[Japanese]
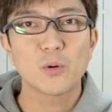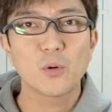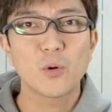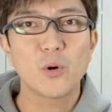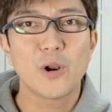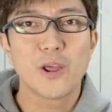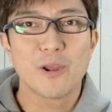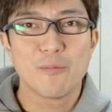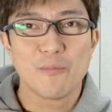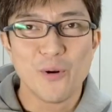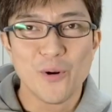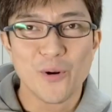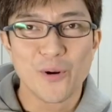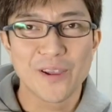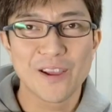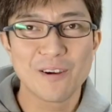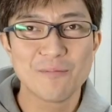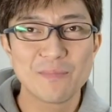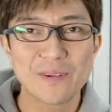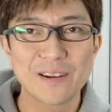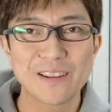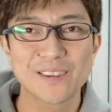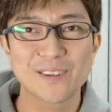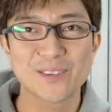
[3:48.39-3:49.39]
これもやっ
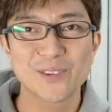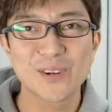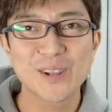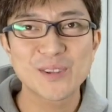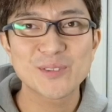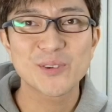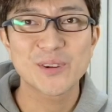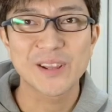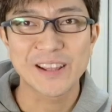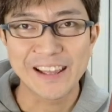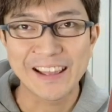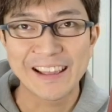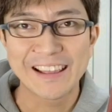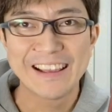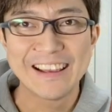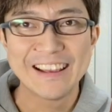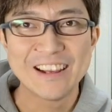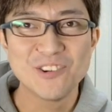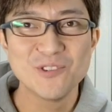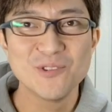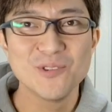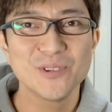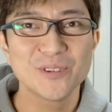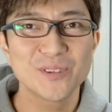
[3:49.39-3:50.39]
ぱりそれぞれ
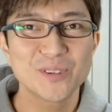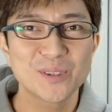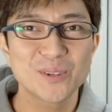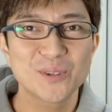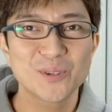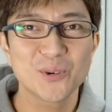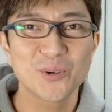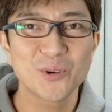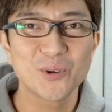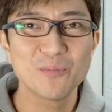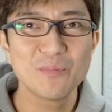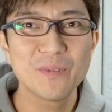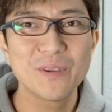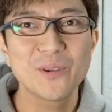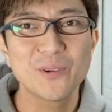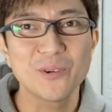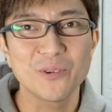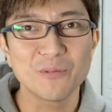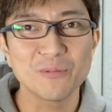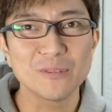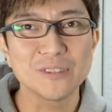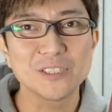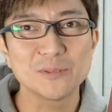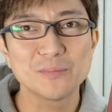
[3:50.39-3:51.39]
運指表を見るよ
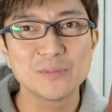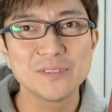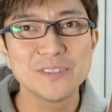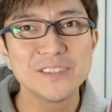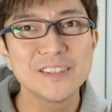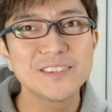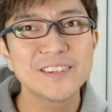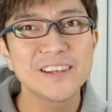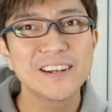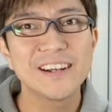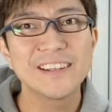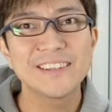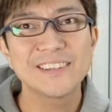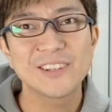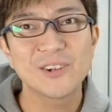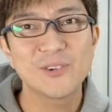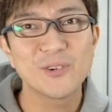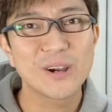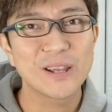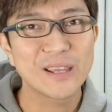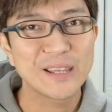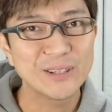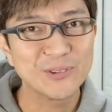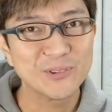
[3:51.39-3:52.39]
りも自分で探した方
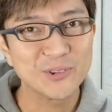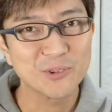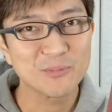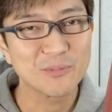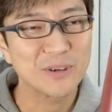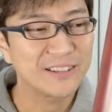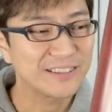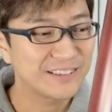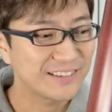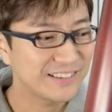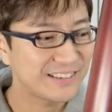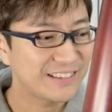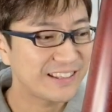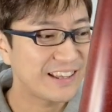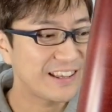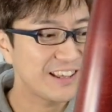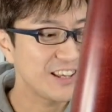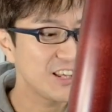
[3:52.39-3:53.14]
がいい時もあって